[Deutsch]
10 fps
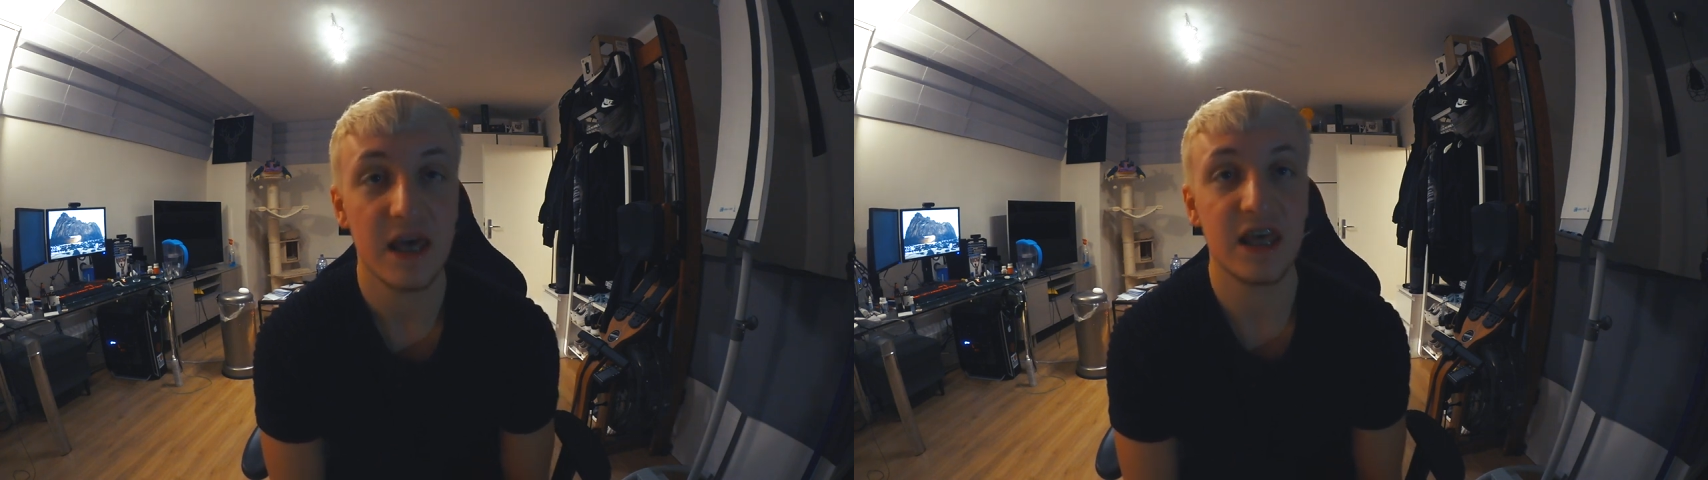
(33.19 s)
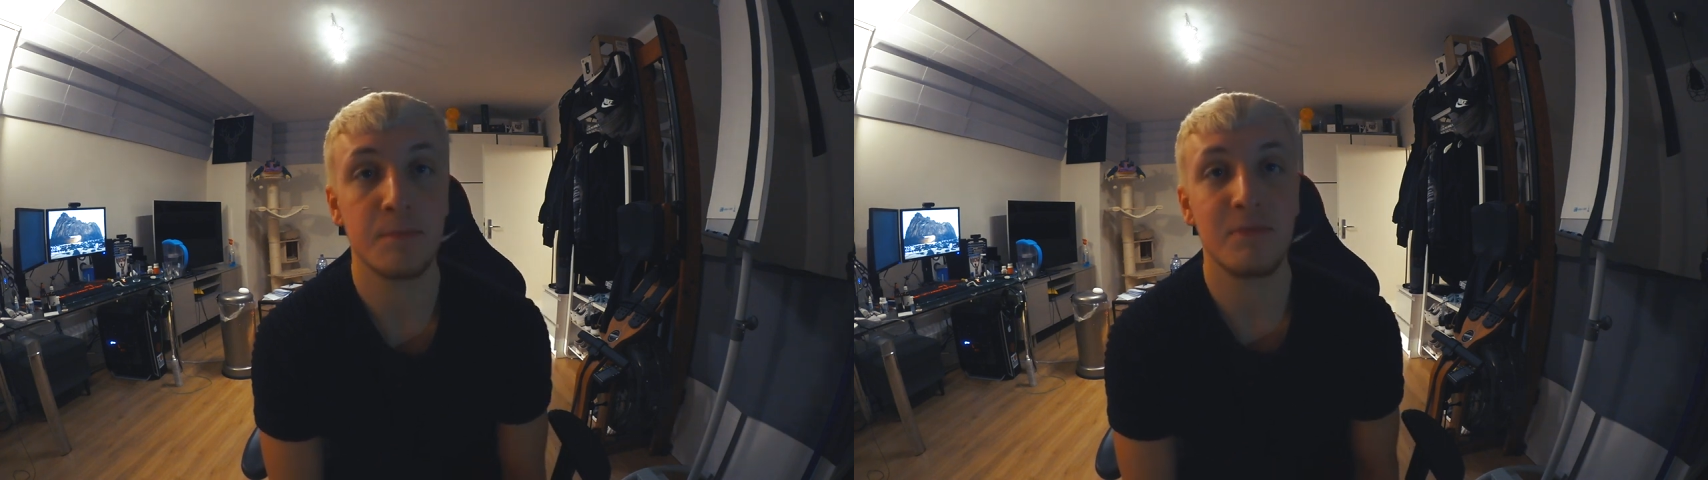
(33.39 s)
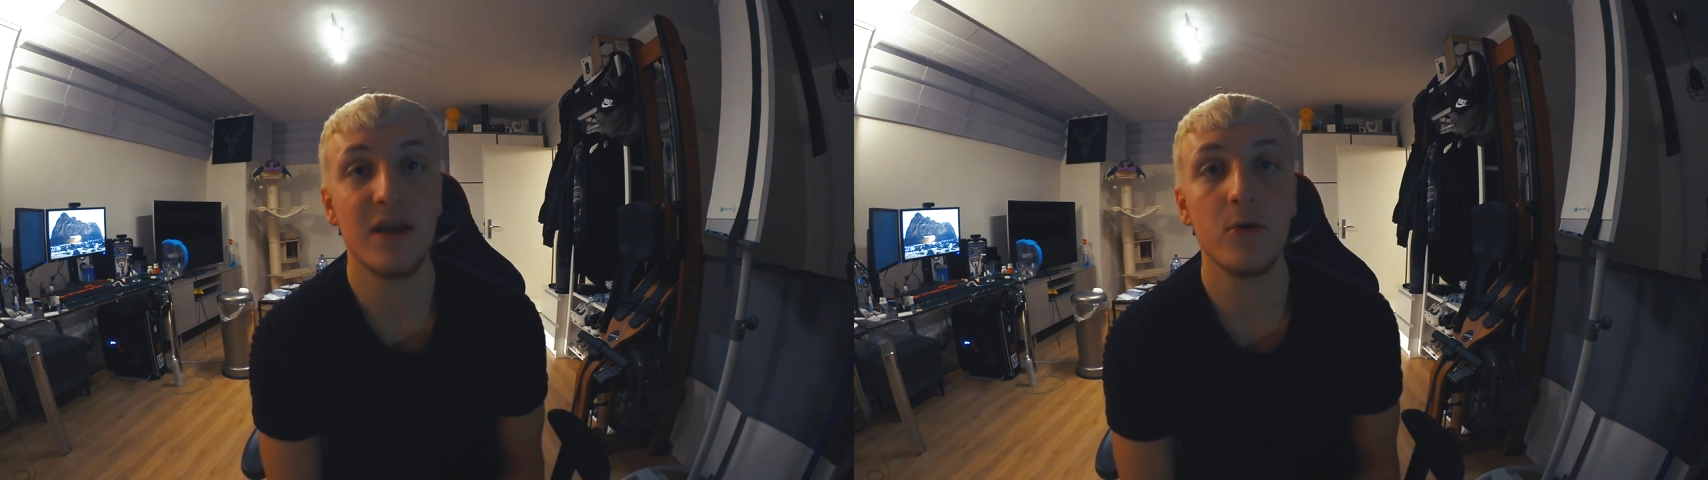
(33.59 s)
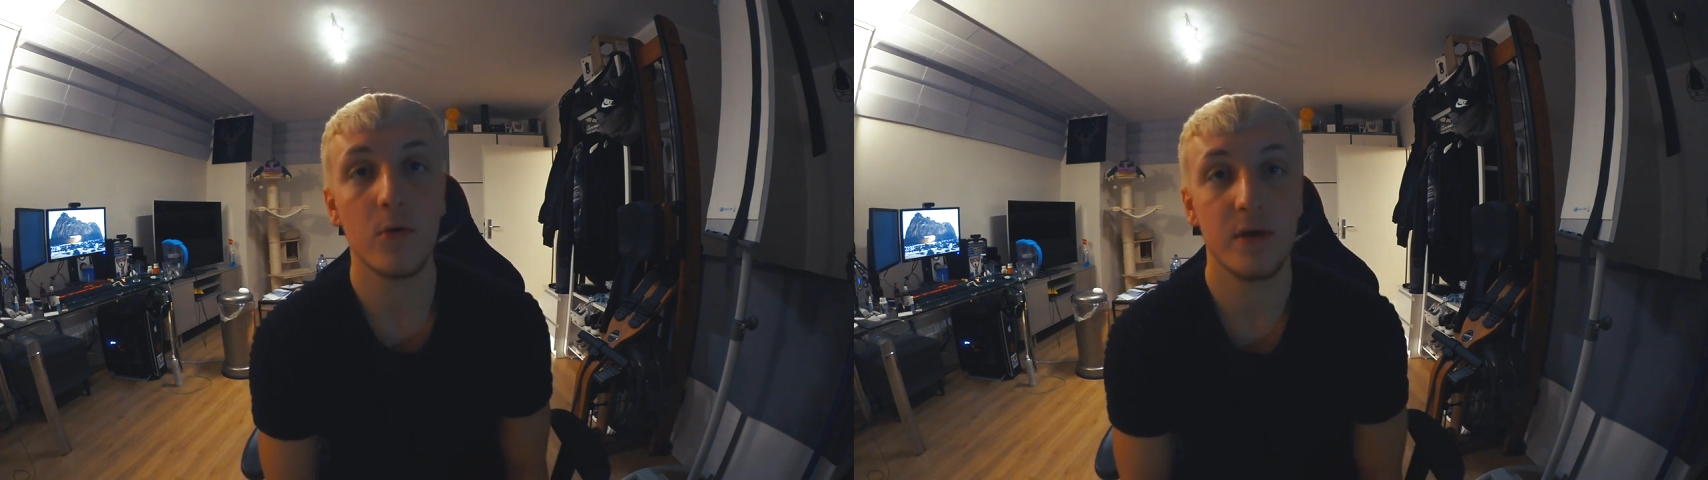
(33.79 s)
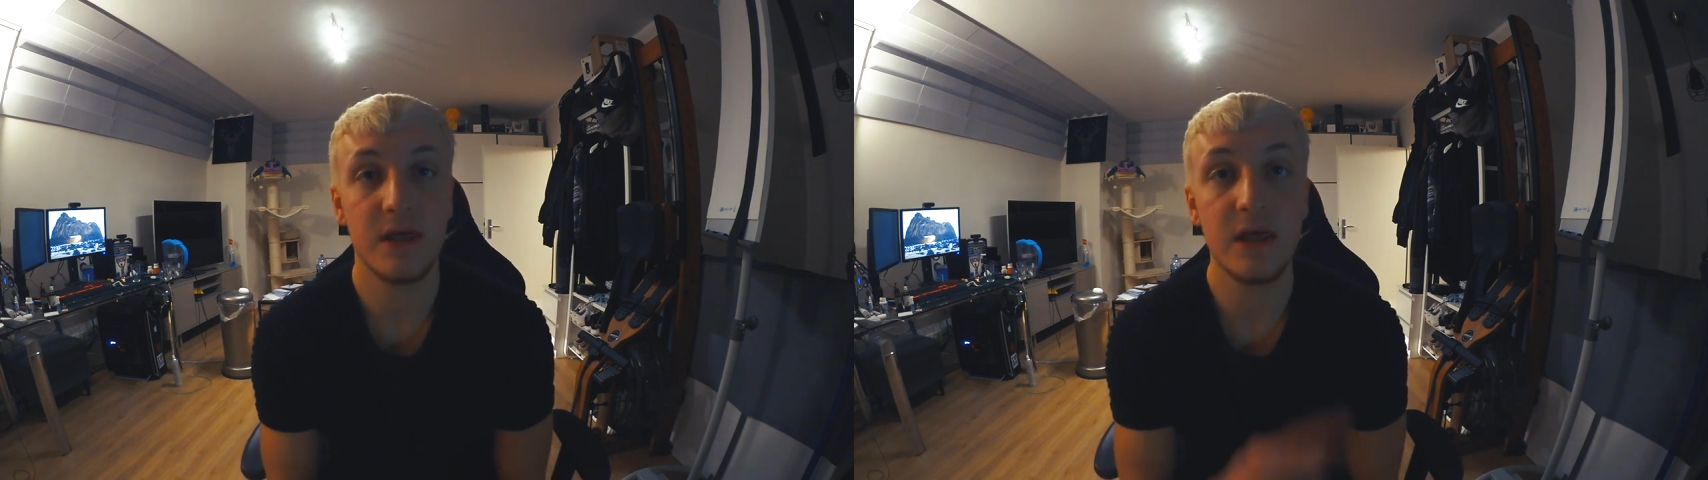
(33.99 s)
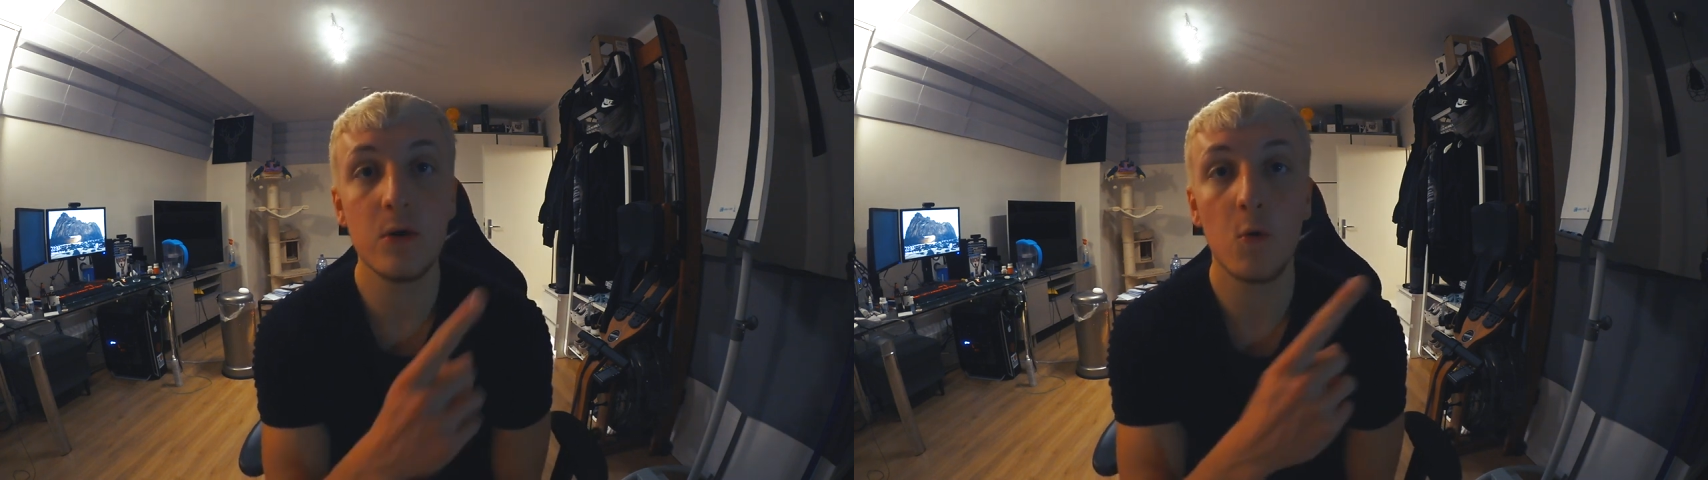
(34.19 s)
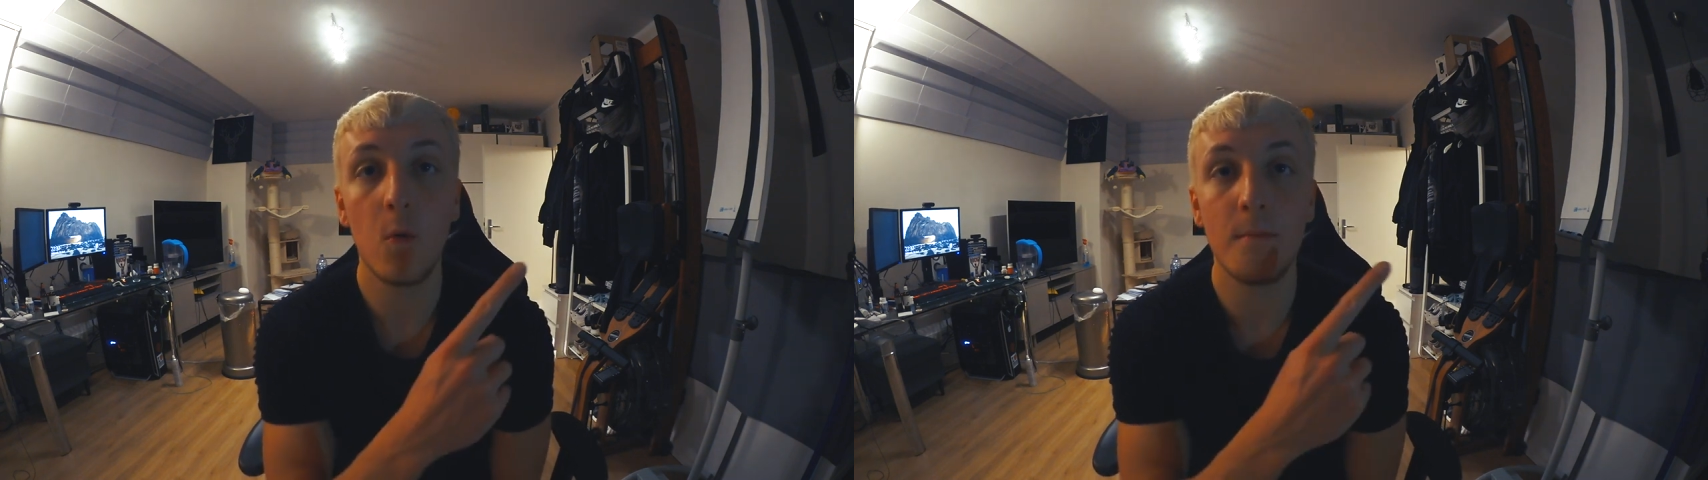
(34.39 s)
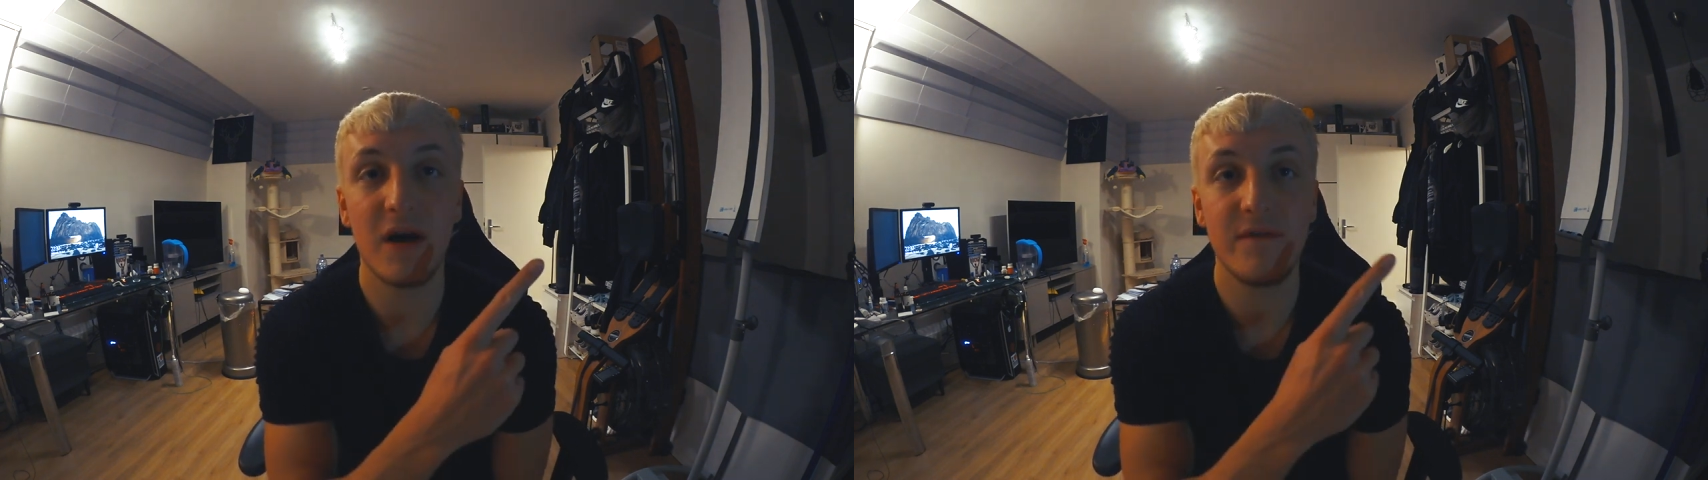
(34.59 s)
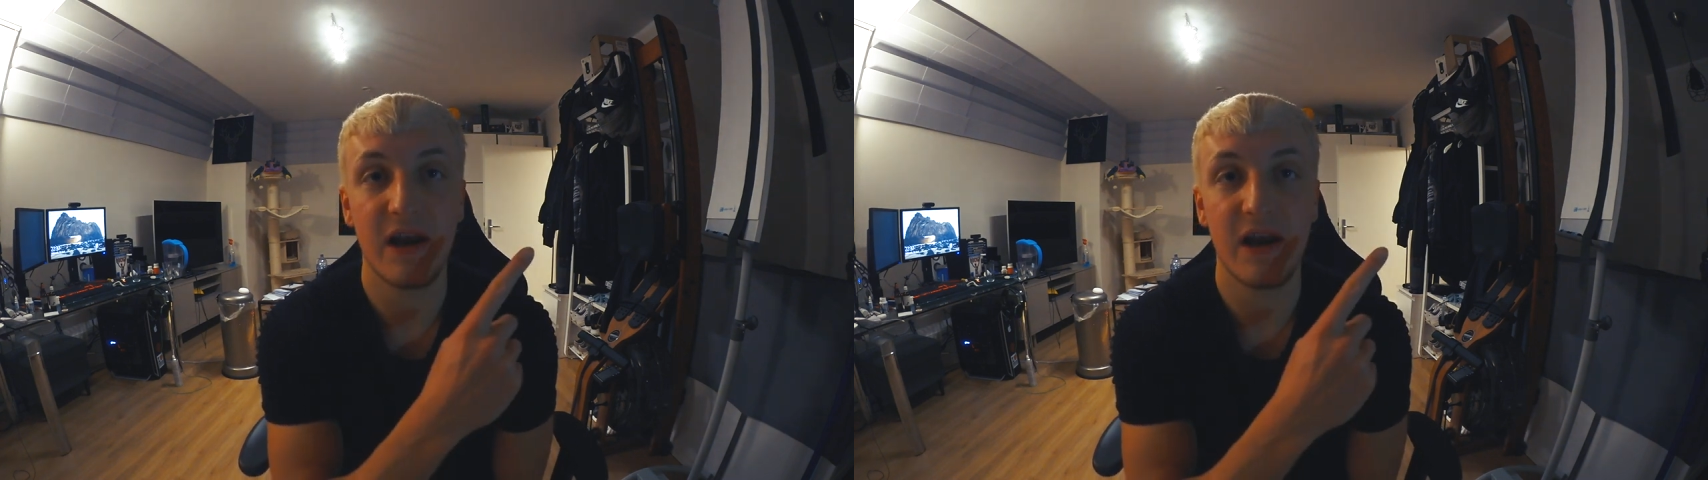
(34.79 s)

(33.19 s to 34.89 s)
Ich blende euch hier oben mal,